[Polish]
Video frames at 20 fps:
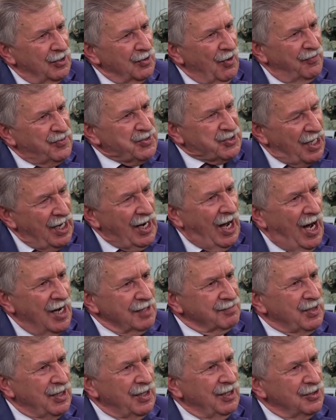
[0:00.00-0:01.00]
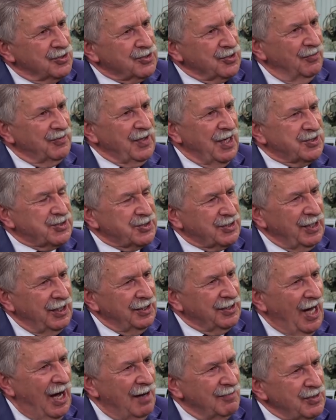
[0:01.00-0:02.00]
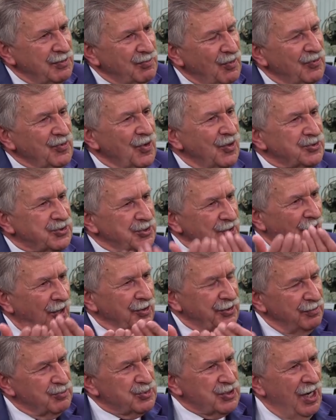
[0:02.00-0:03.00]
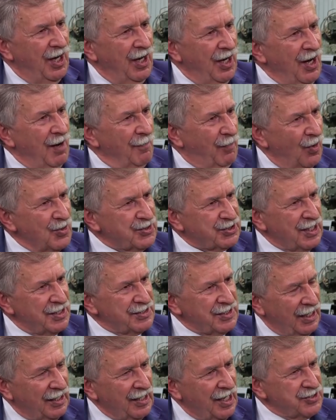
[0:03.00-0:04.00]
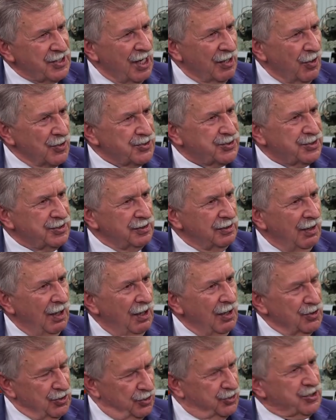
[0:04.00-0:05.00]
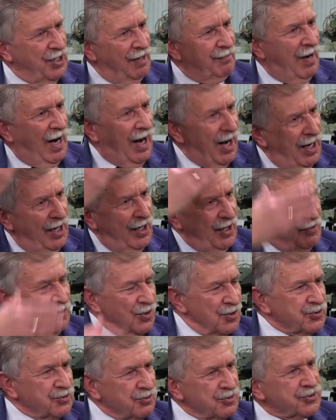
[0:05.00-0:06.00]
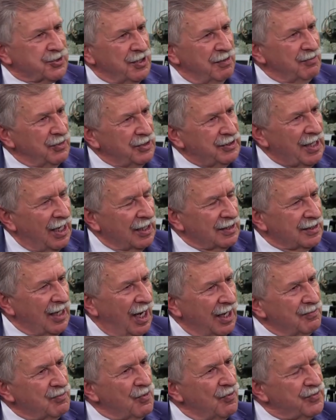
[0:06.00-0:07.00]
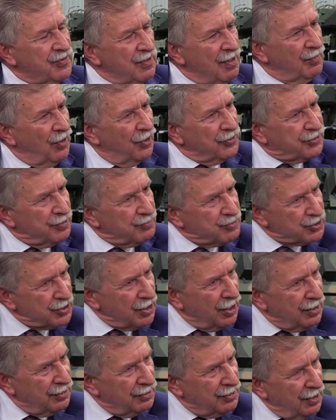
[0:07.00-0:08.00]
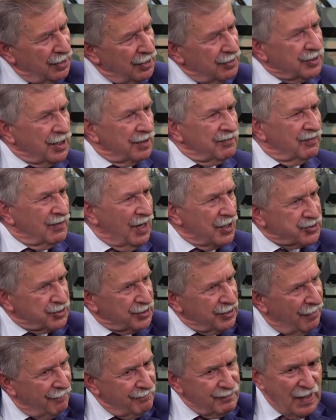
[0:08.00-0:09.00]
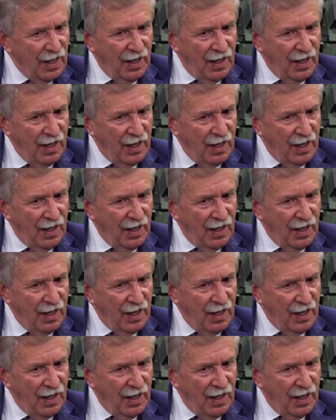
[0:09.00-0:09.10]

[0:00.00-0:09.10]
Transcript: oficer armii sowieckiej tam i mówiący o tym, że Polska zagraża Rosji, że trzeba w związku z tym i tak dalej. Mówiłem o tym, że ten właśnie